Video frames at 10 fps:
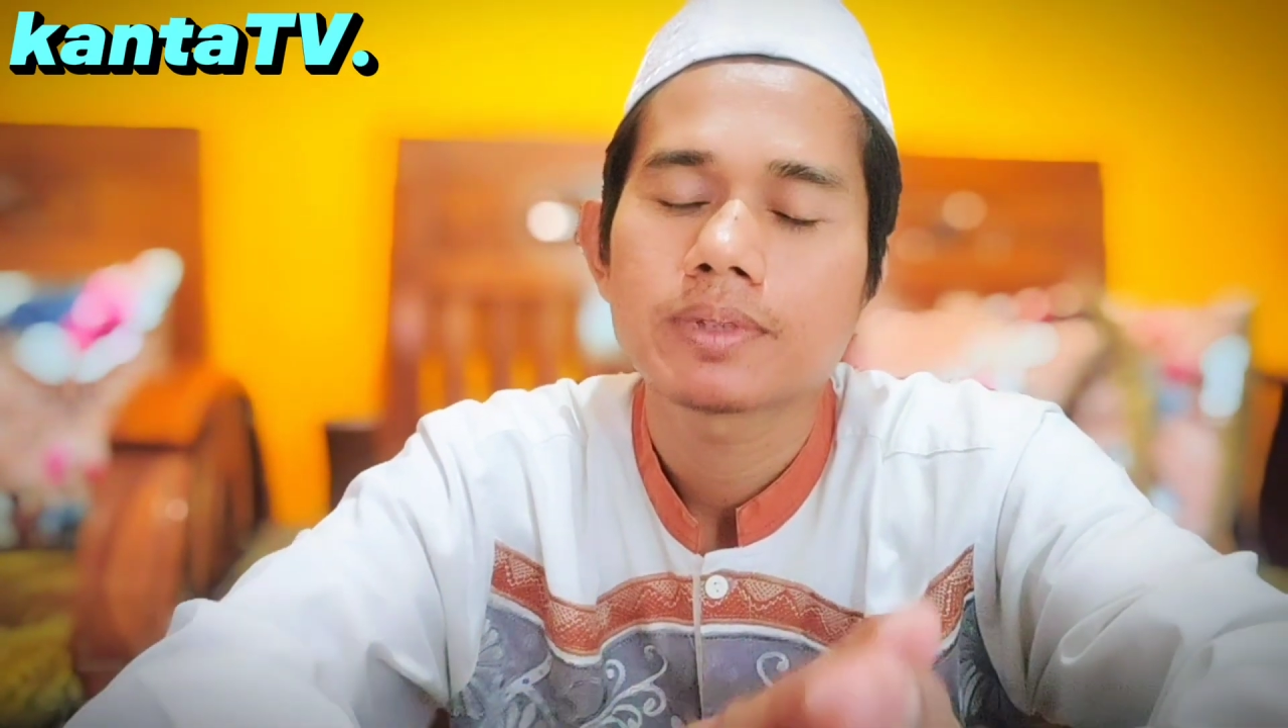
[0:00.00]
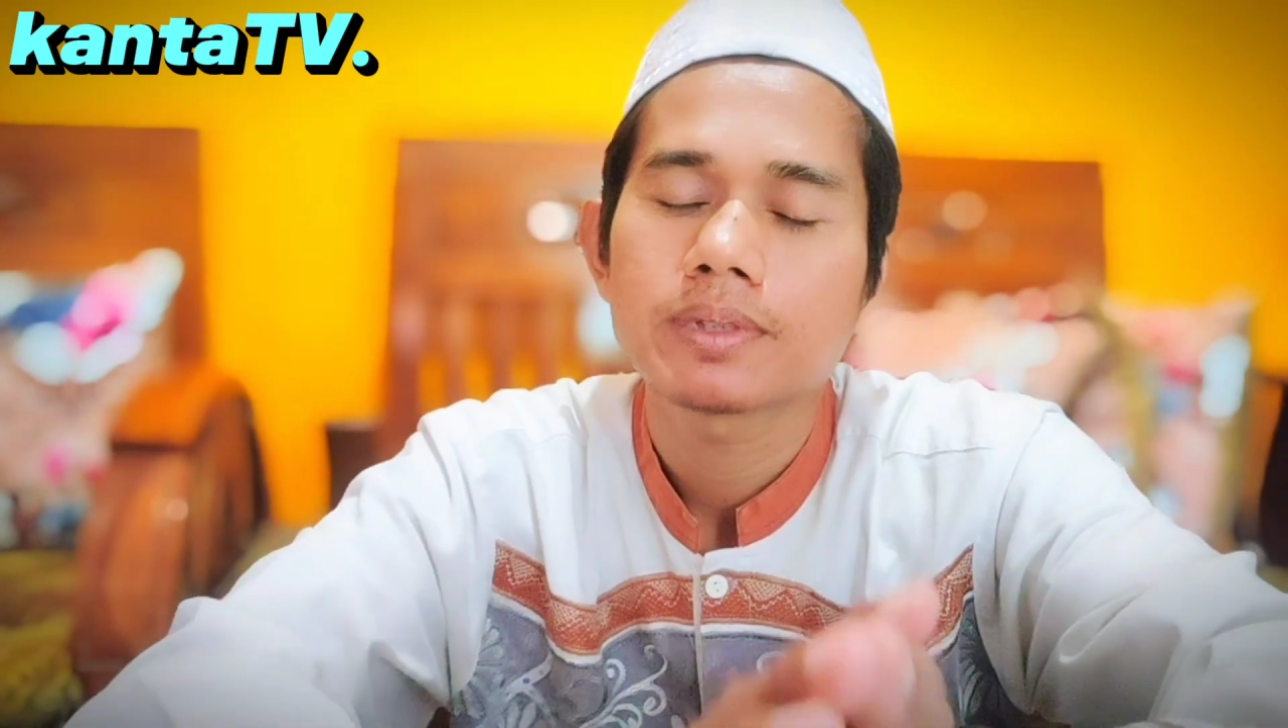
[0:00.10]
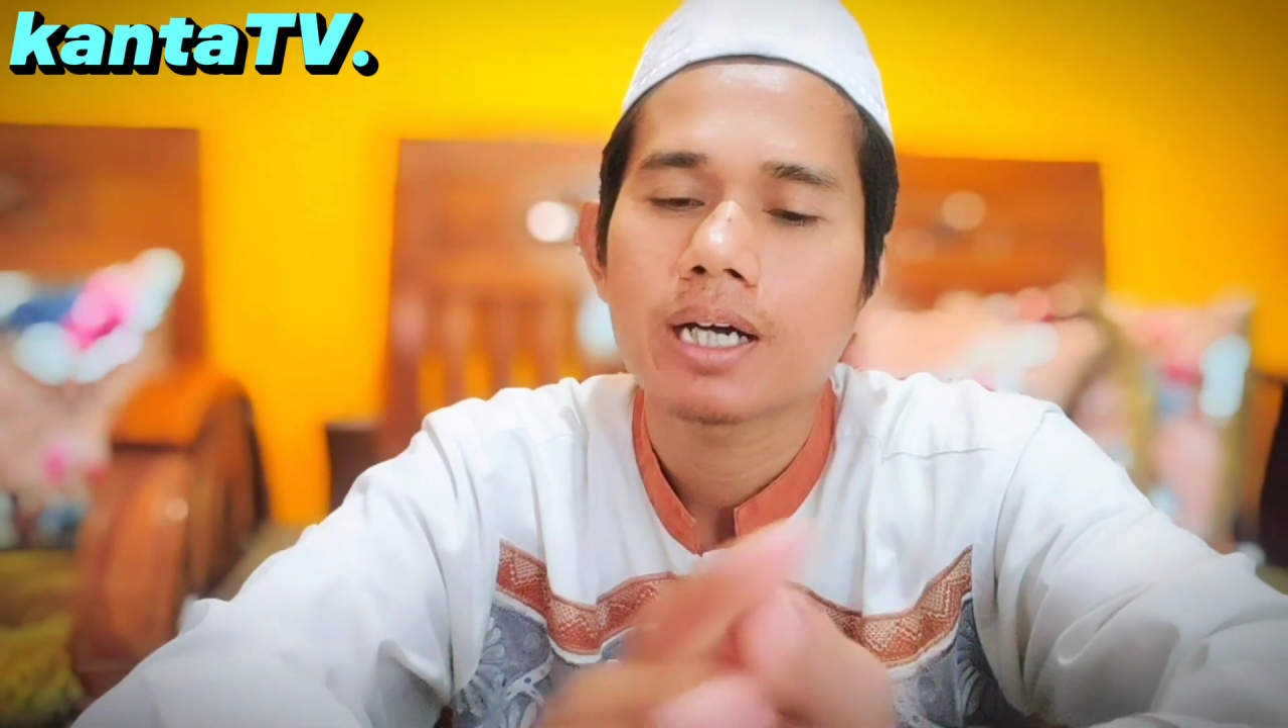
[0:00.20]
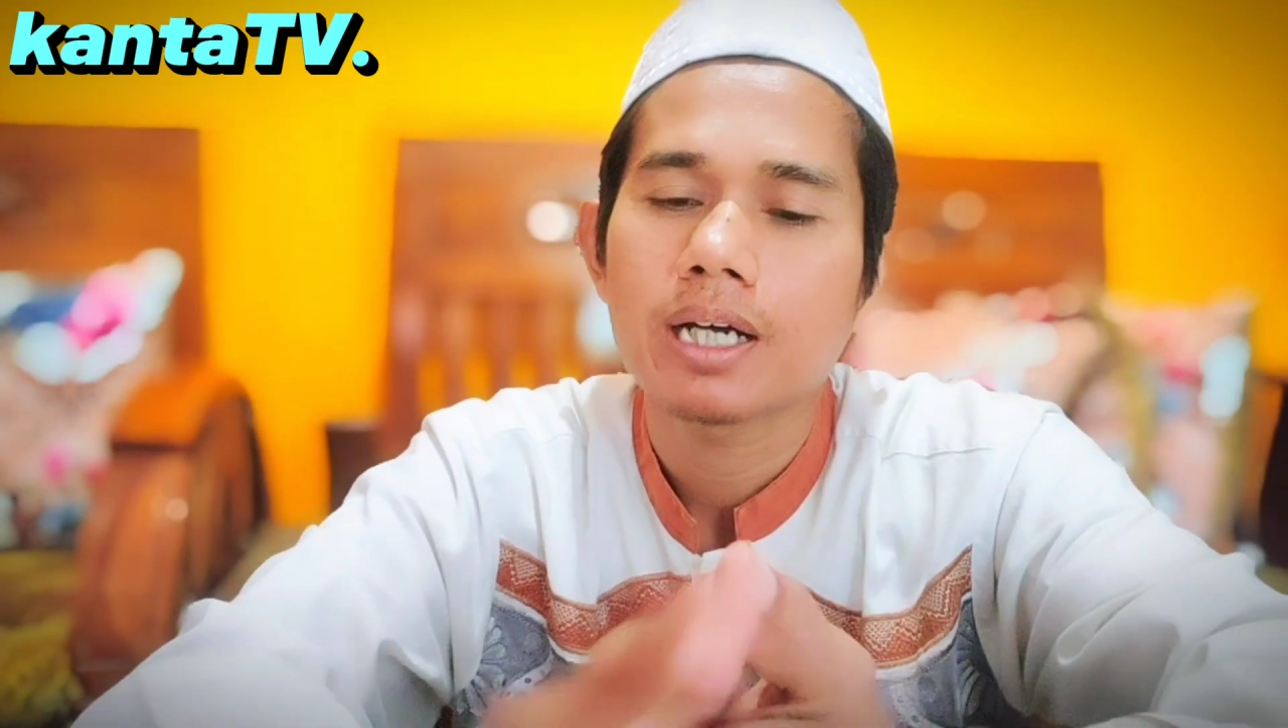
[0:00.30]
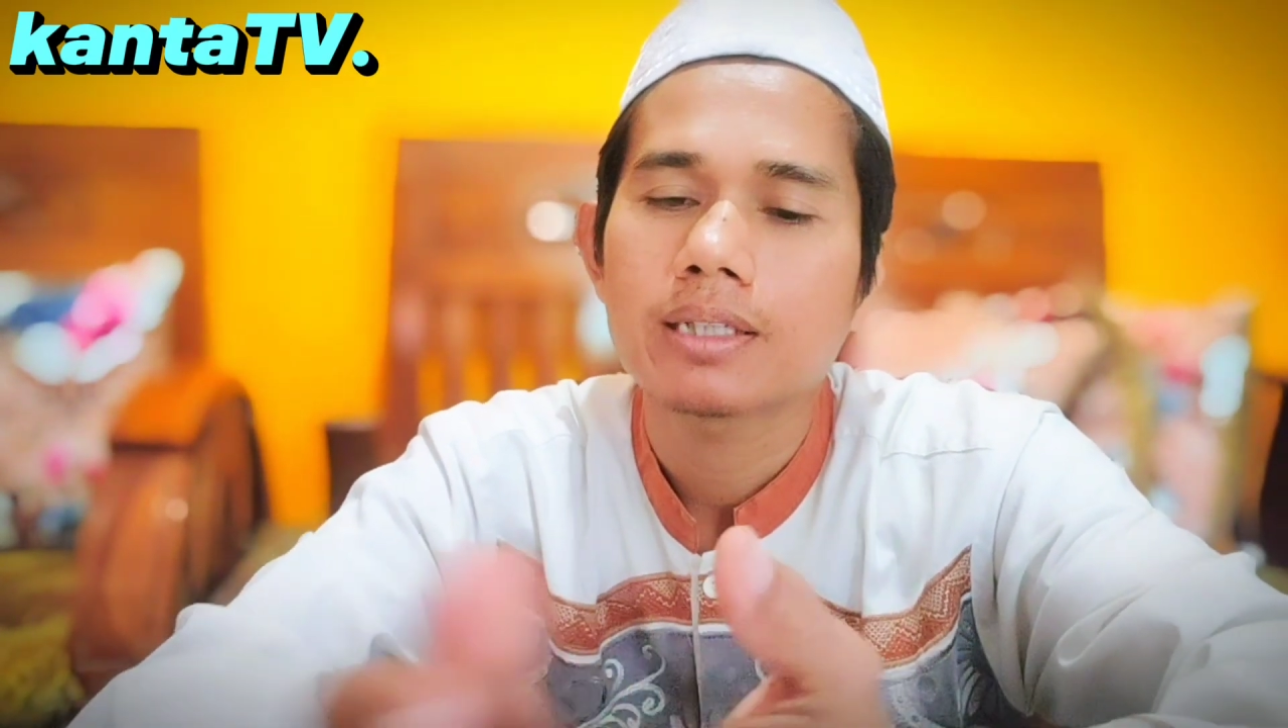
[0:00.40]

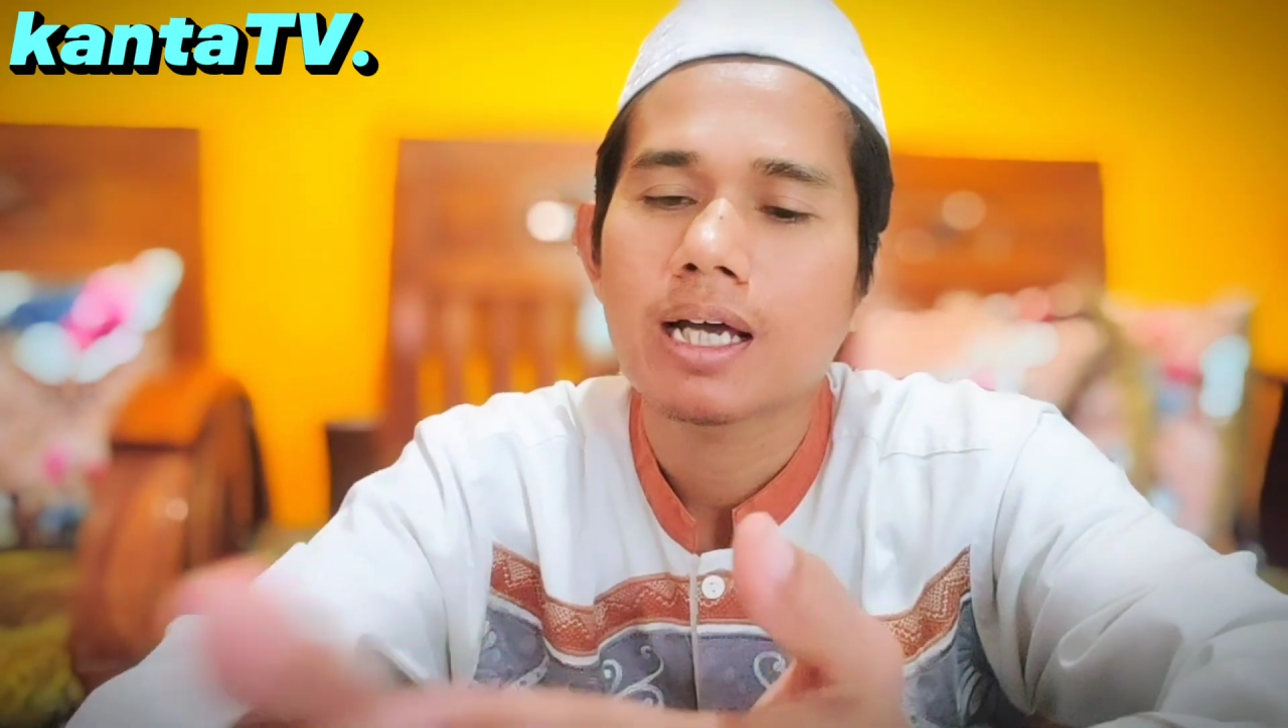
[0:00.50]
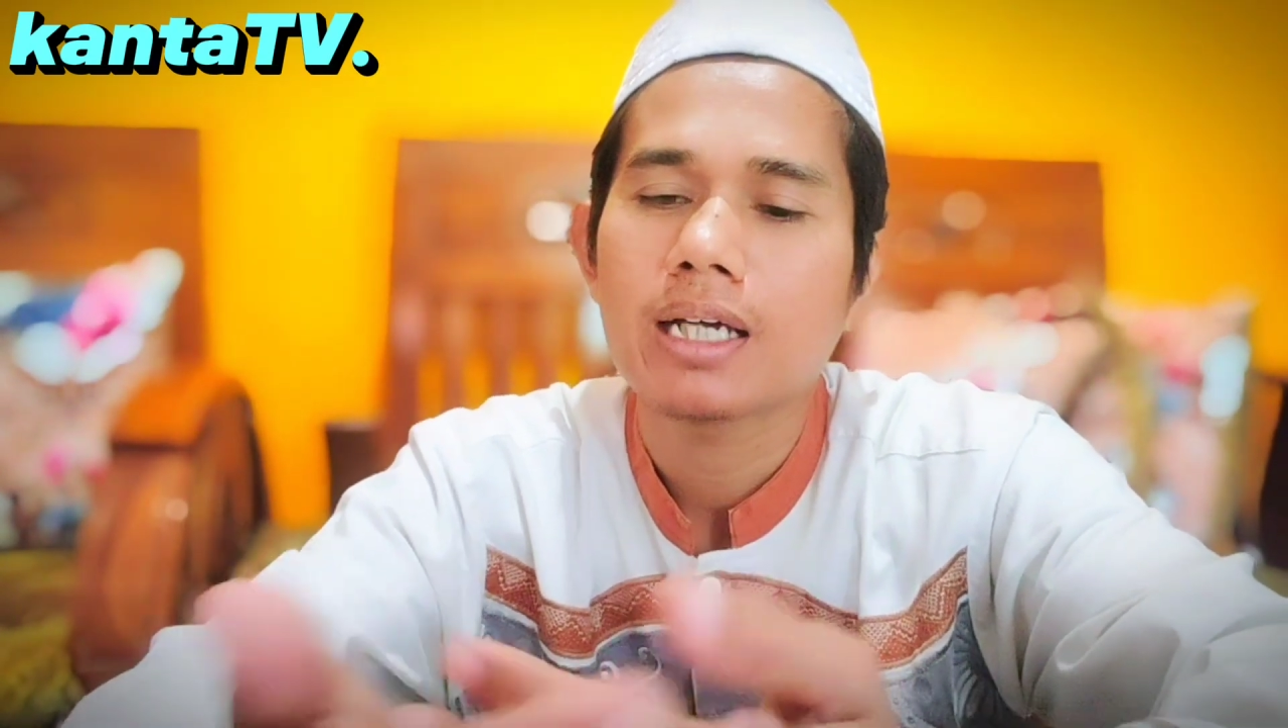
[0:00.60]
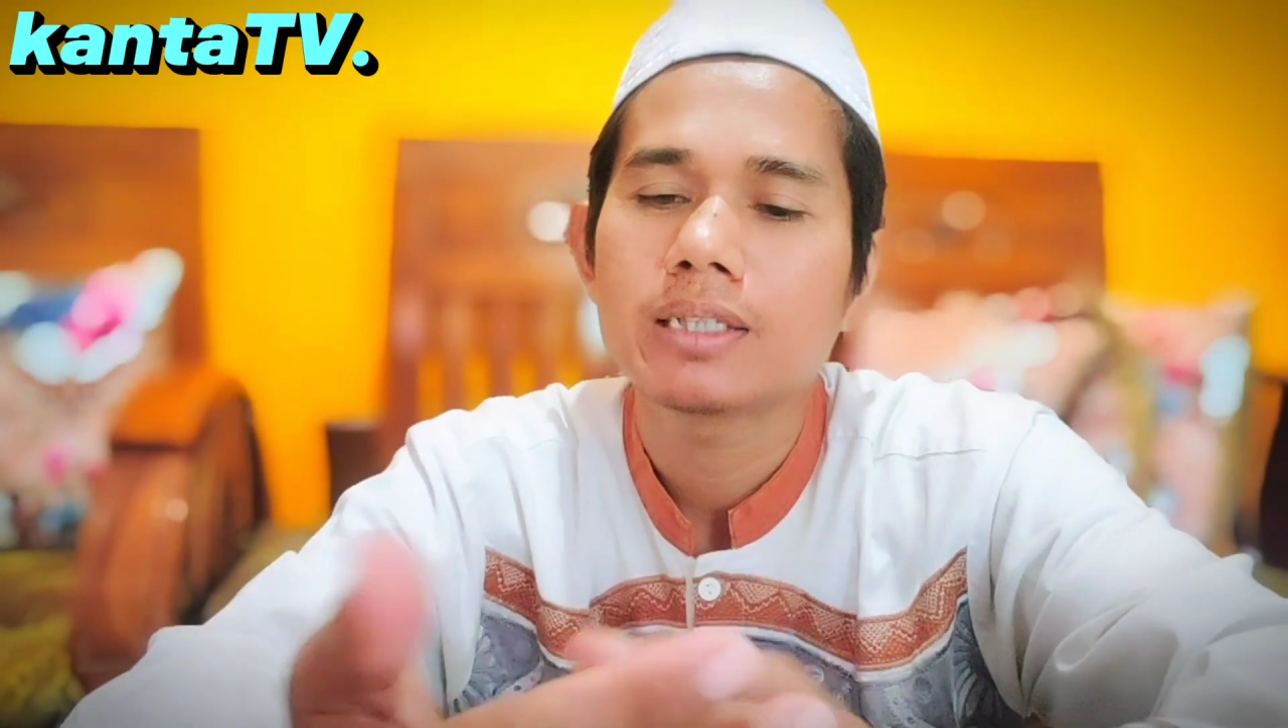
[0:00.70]
saat tangan